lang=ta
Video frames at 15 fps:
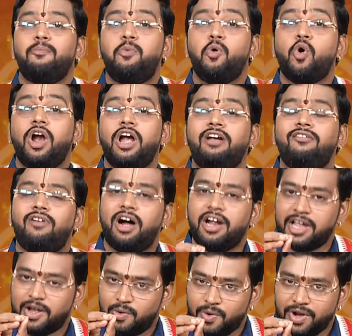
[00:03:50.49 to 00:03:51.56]
புகழ்
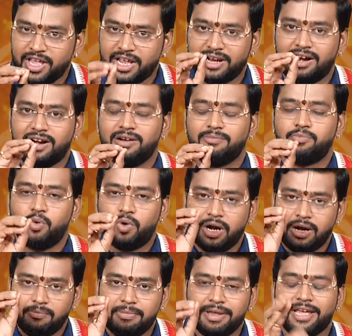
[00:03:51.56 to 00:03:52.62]
வாயக்கூடிய நாள்
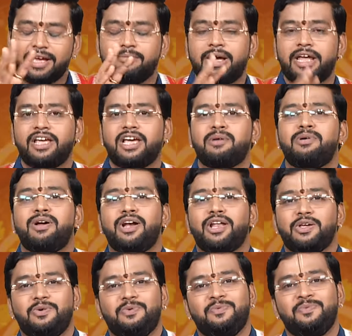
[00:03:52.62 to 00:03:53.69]
புகழ் பயங்கரமாக கிடைக்கும்